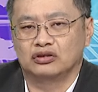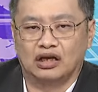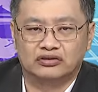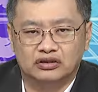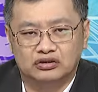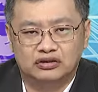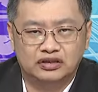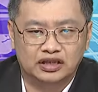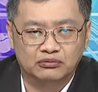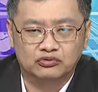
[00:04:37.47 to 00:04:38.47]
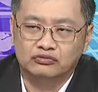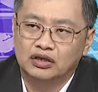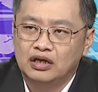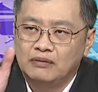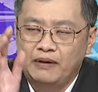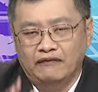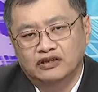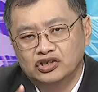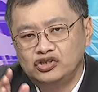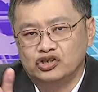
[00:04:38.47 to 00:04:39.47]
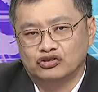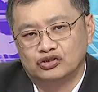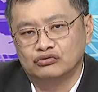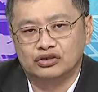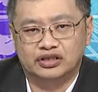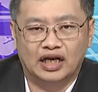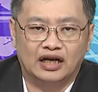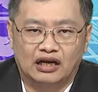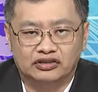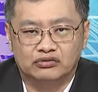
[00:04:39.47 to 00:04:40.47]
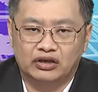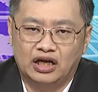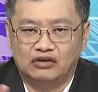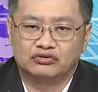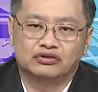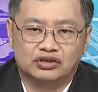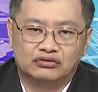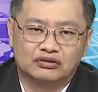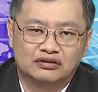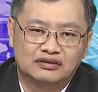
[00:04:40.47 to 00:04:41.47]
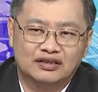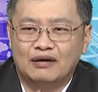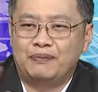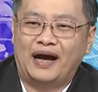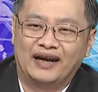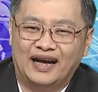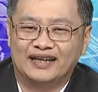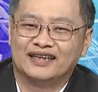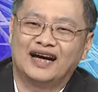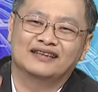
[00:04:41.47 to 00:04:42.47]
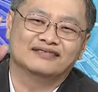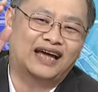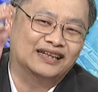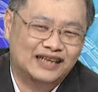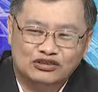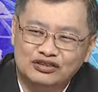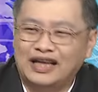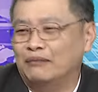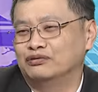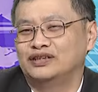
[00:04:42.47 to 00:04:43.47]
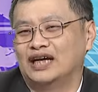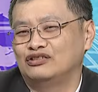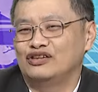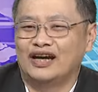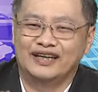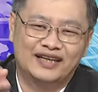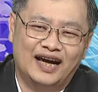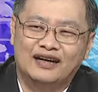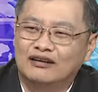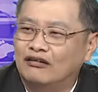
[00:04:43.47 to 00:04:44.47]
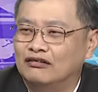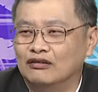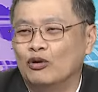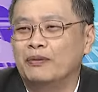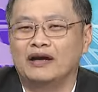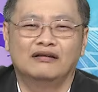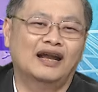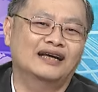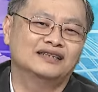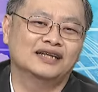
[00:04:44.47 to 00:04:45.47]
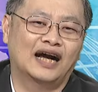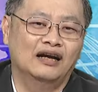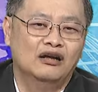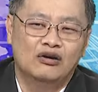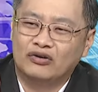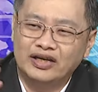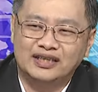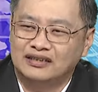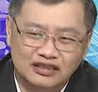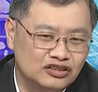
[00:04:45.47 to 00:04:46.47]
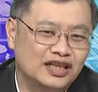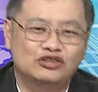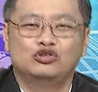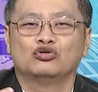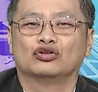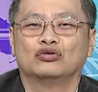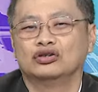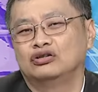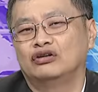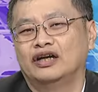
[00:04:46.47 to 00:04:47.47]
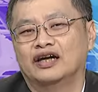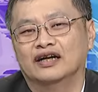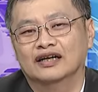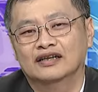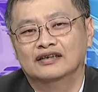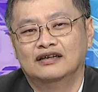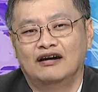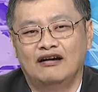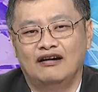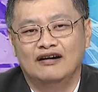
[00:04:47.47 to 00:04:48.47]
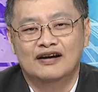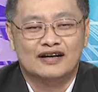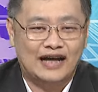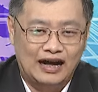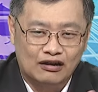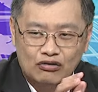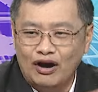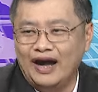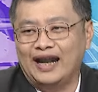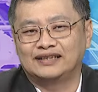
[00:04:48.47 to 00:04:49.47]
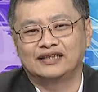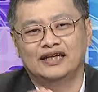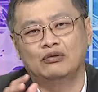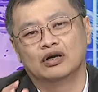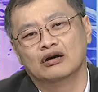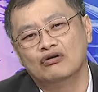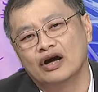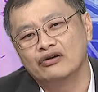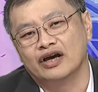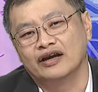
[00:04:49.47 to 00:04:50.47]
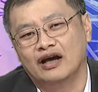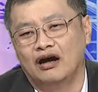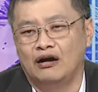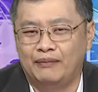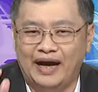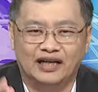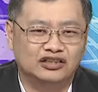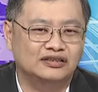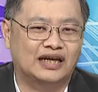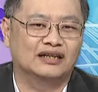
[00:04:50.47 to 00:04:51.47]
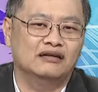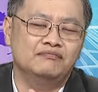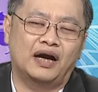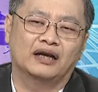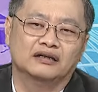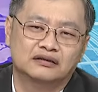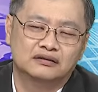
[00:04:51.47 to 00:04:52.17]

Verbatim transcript: 有老师节目。百分之九十五以上的老师会告诉你说：“这个盘呐，你看打下去打不下去啊，你看哦，尾盘又拉起来。我跟你讲，这下去做多就对了哦，赶快来参加我的会员哦，买了就涨停板。